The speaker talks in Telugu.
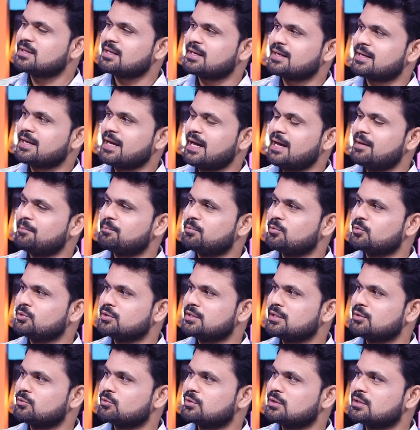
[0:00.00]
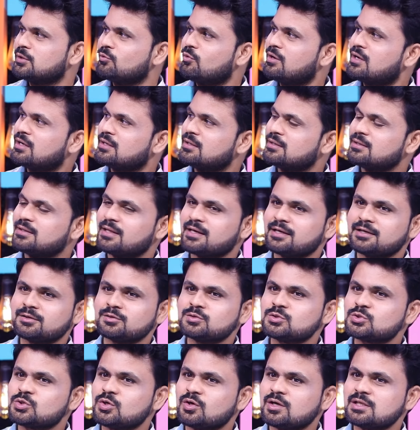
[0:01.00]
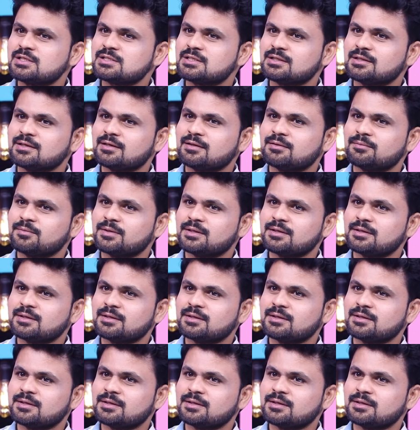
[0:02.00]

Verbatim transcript: బట్ ఆ గ్యాప్ ఉంటే ఉంది ఒకటి దగ్గర ఉంచుకోవాల్సింది కదా